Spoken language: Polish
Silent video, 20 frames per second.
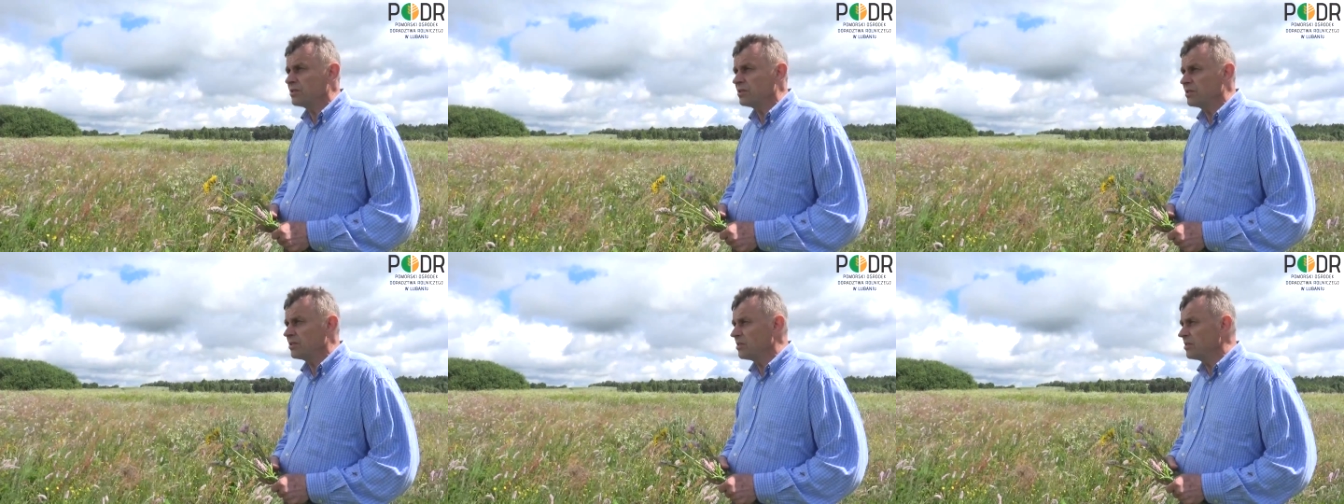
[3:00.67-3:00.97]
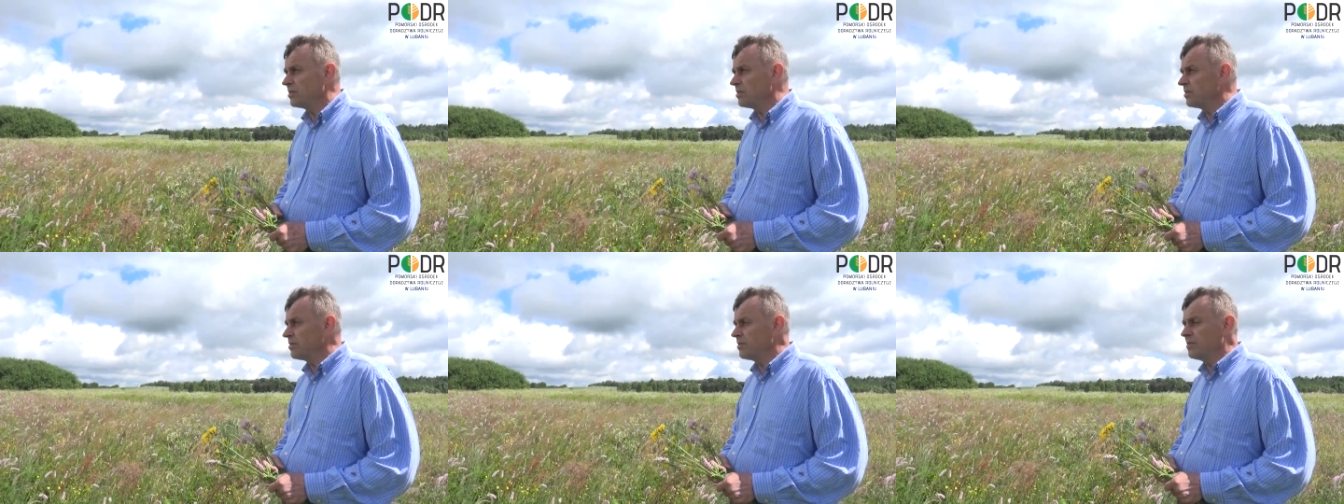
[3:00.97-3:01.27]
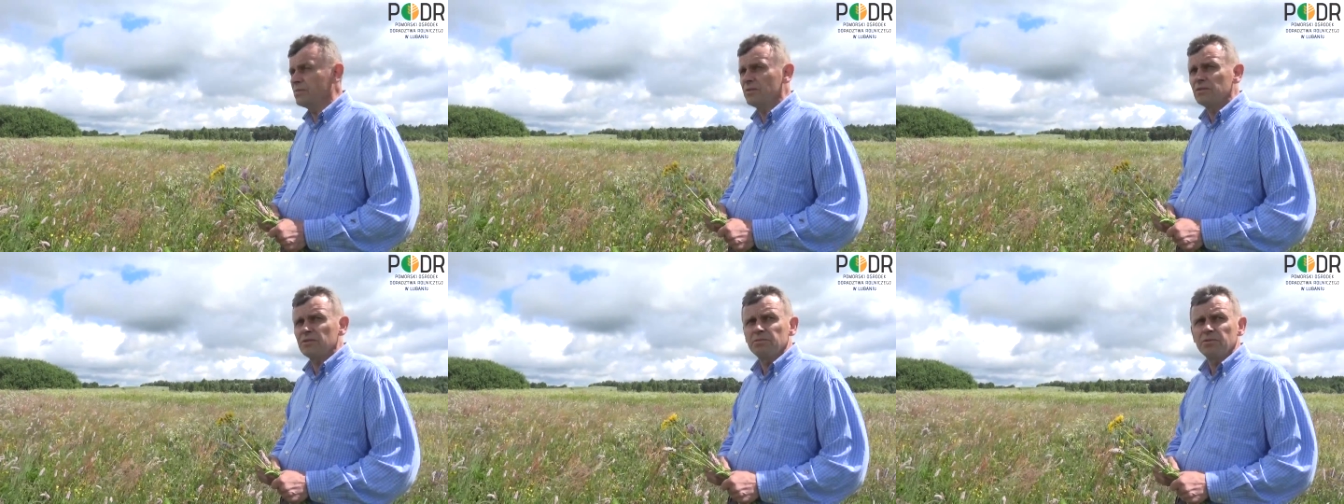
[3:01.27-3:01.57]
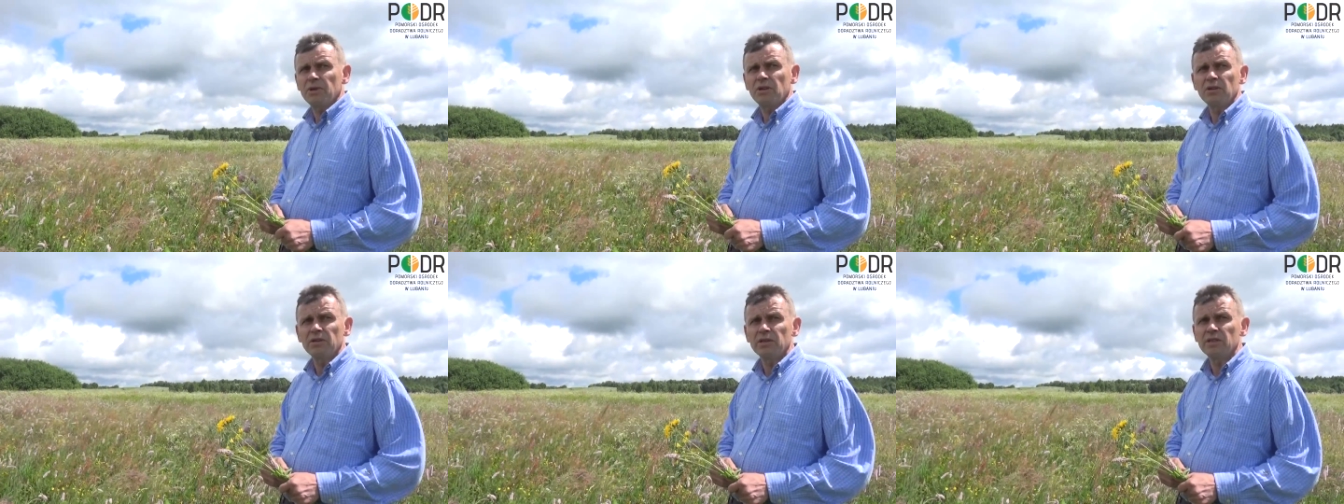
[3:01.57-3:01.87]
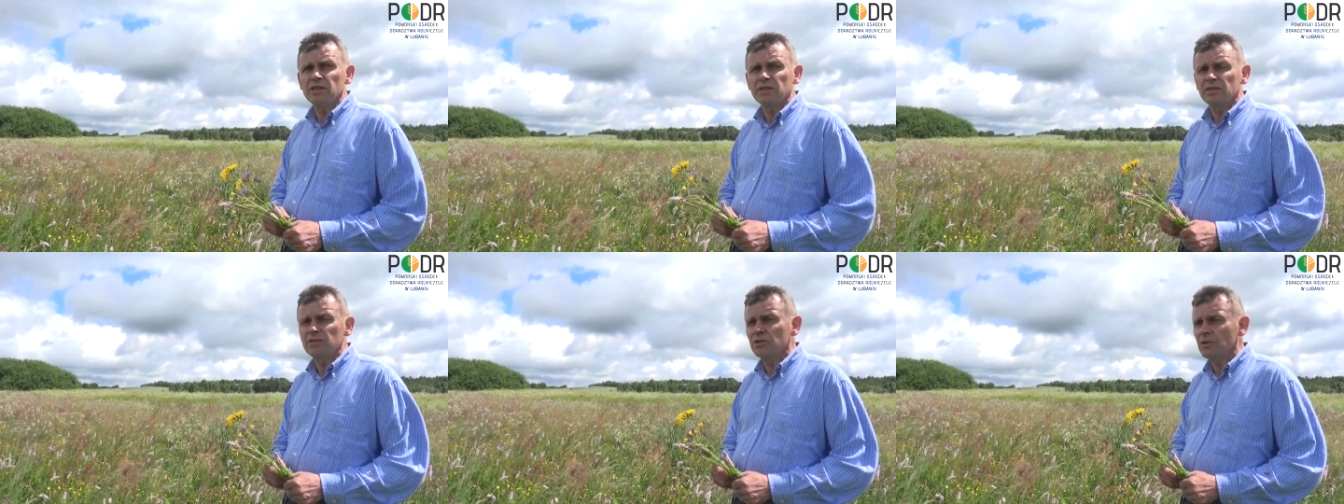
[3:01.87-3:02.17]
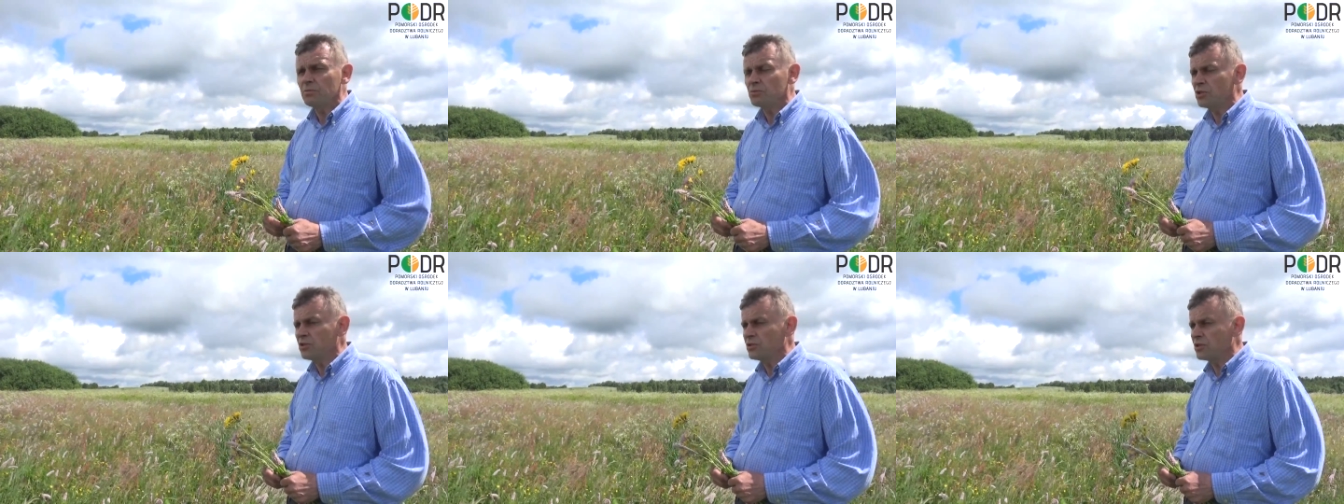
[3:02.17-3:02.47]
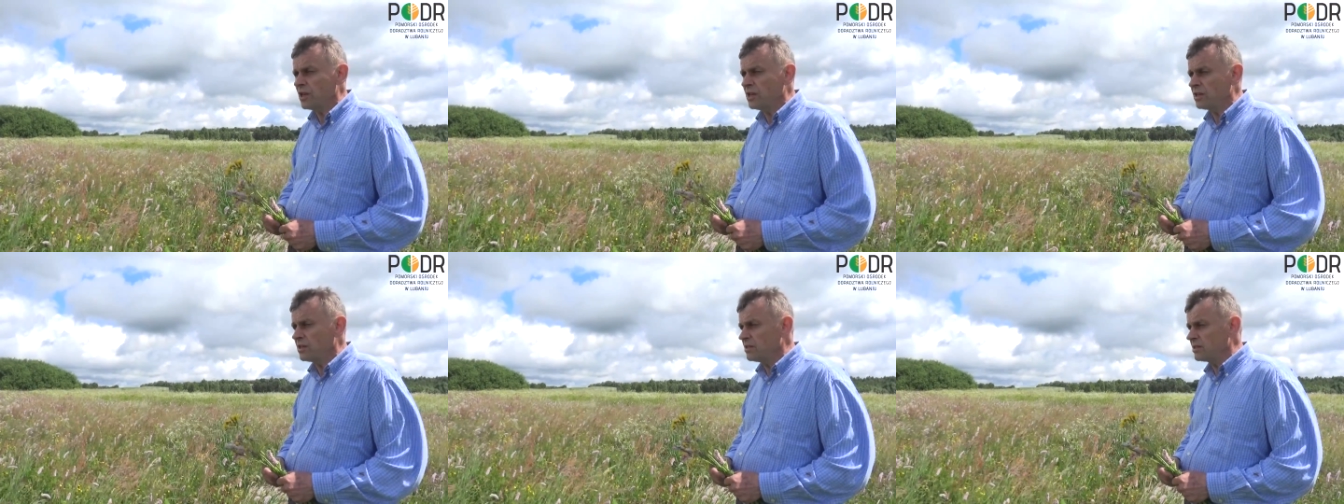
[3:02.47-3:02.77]
e, żeby rolnicy się
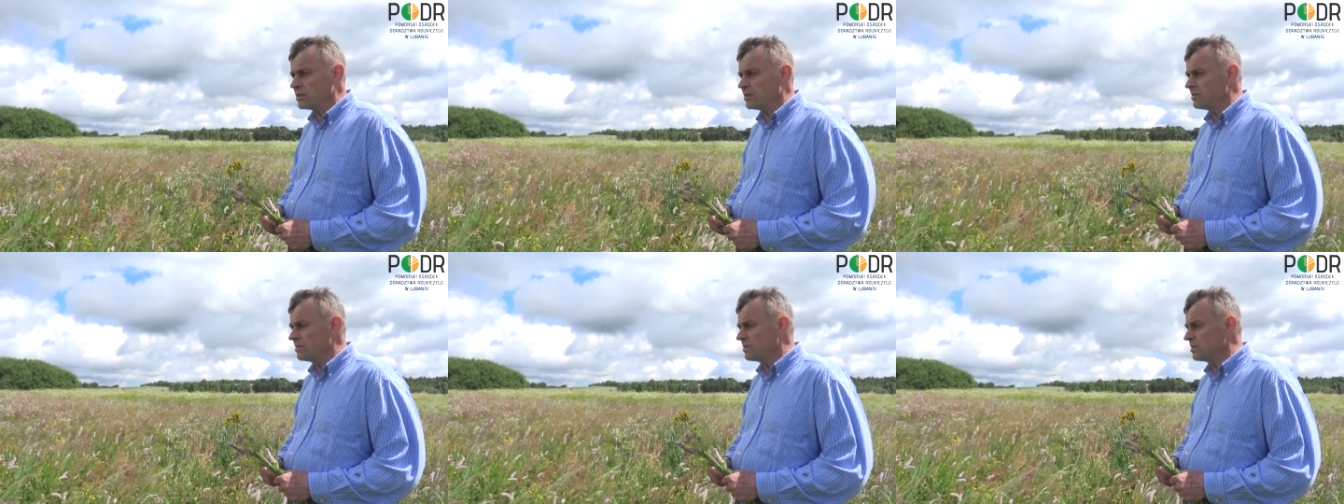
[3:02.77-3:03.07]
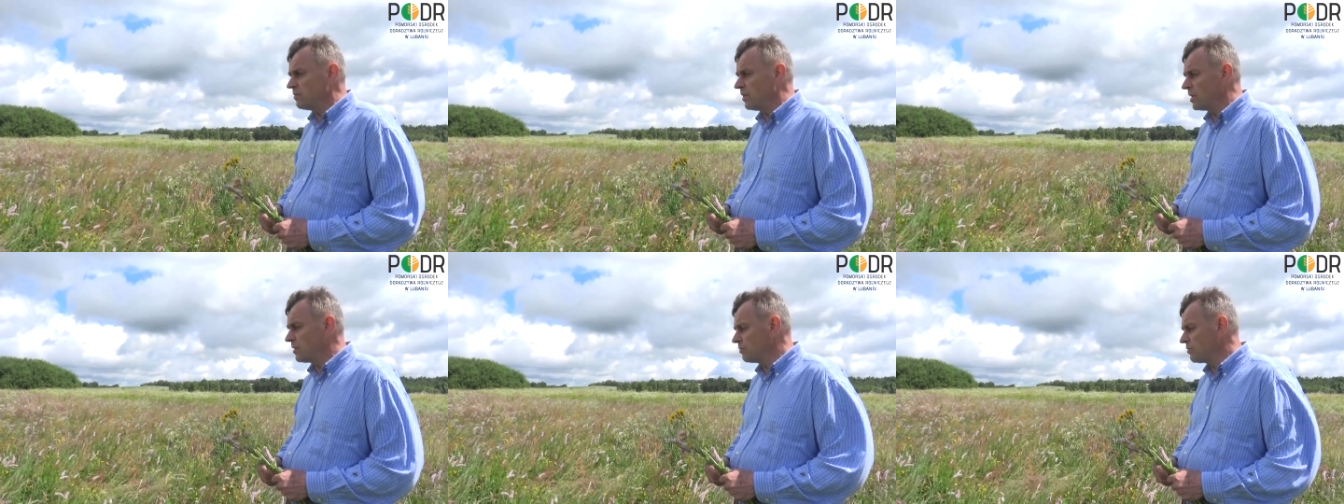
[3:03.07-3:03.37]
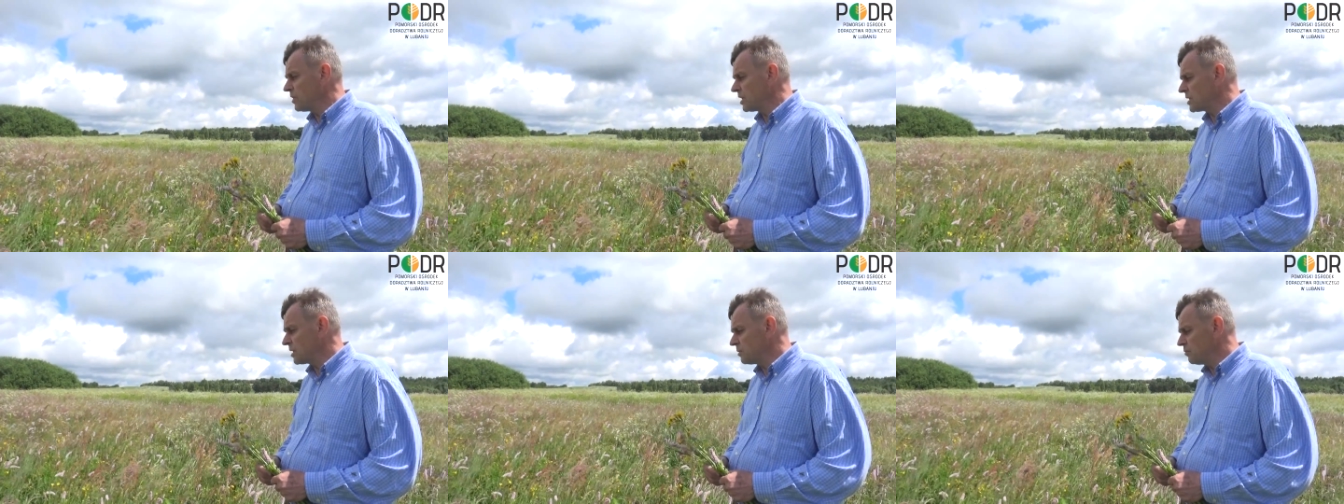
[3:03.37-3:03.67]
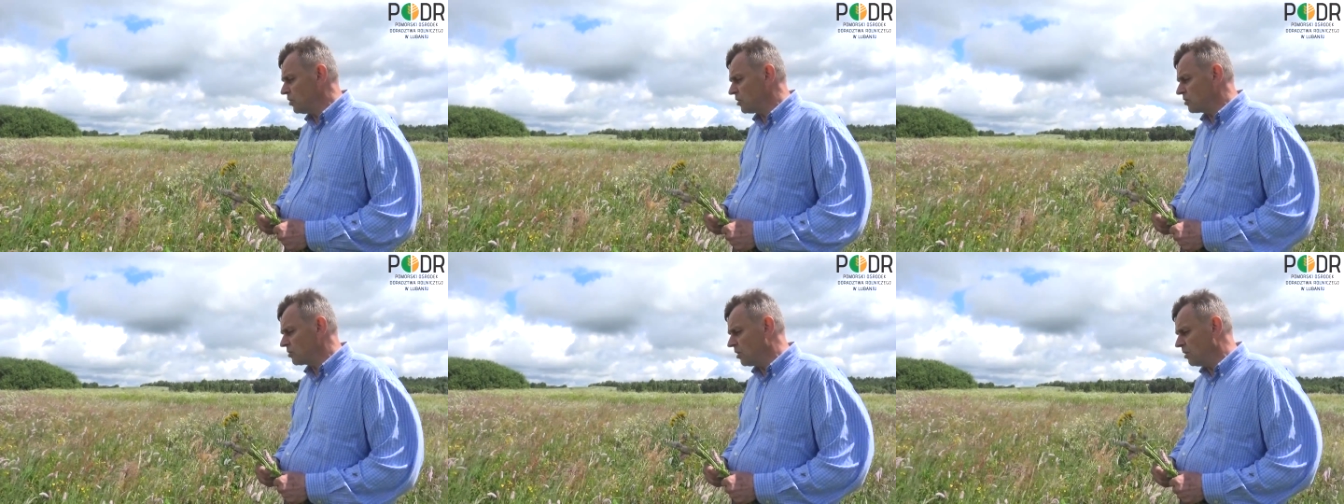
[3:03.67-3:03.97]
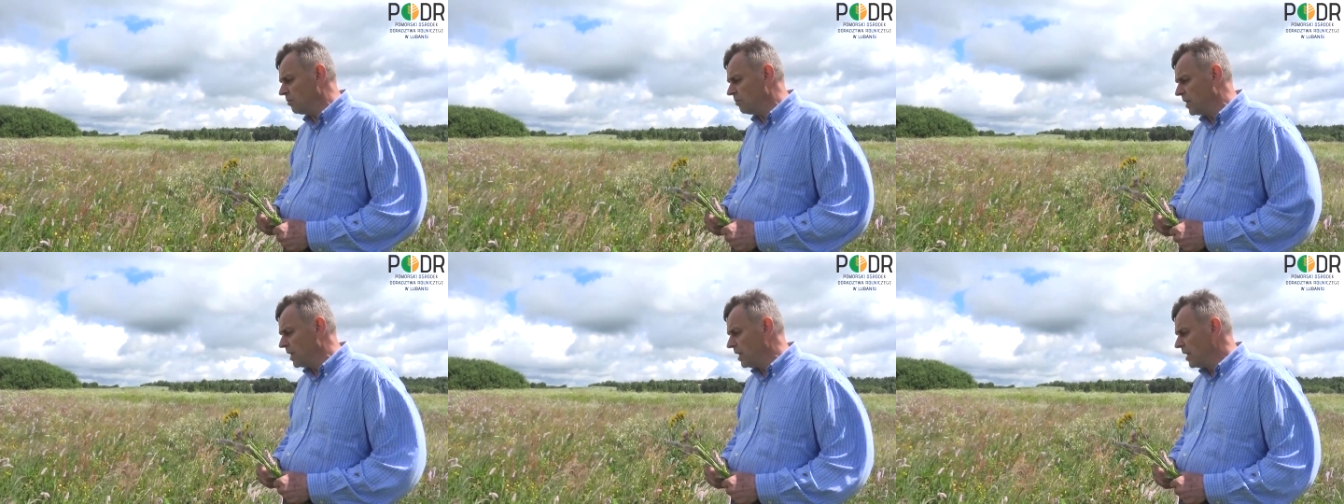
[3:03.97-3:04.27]
przyjrzeli swoim własnym łąkom.